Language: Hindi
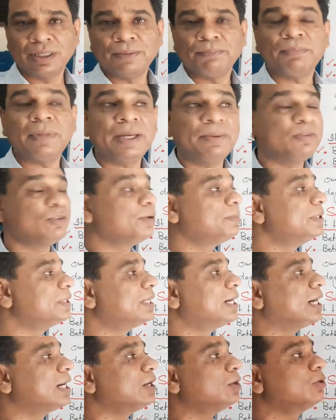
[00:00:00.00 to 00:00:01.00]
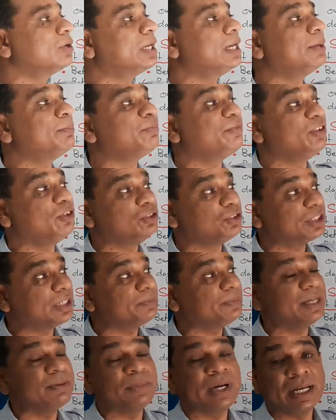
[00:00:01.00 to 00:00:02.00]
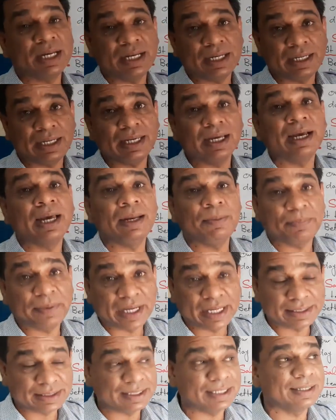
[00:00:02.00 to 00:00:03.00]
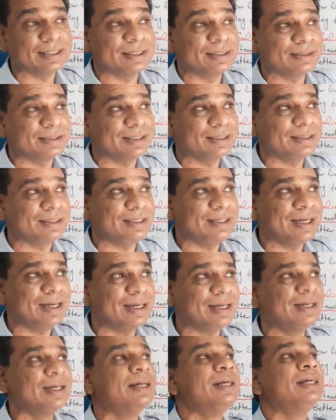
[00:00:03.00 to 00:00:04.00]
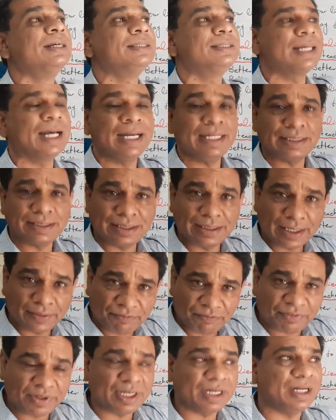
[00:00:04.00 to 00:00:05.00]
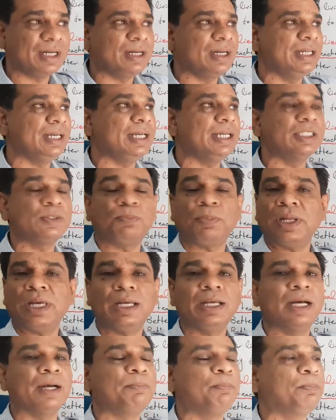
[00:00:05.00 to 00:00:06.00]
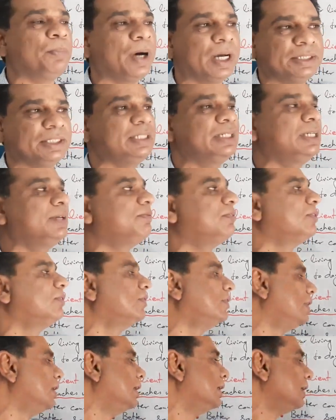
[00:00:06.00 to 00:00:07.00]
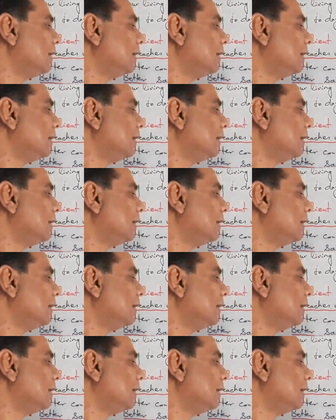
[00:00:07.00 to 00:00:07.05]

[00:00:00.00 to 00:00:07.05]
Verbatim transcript: मैं वो बता रहा हूँ कि फ्यूचर में हमारे लिए हेल्प कैसे कर सकती है साइंस डेफिनेटली इज़ प्लेइंग अ पॉजिटिव रोल